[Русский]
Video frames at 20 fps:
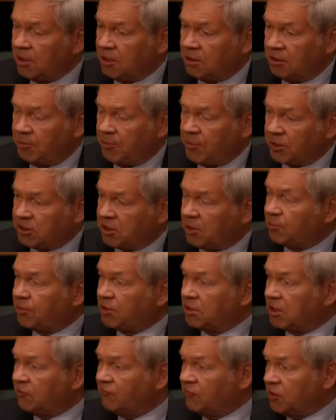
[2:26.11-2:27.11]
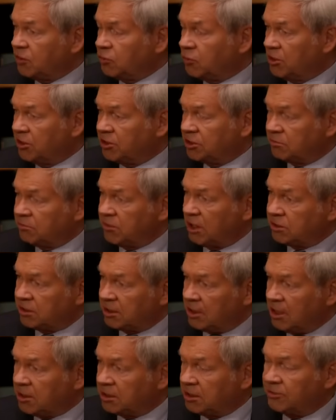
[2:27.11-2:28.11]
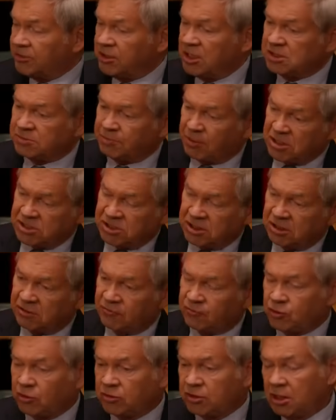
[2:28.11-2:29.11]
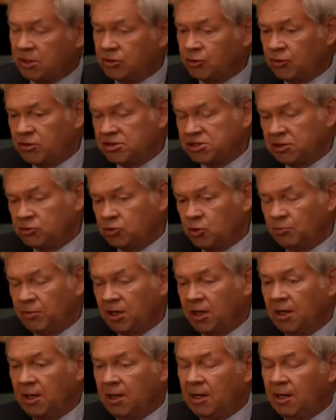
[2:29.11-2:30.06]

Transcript: например, наполовину или там, на треть или 10% тот или иной изотоп.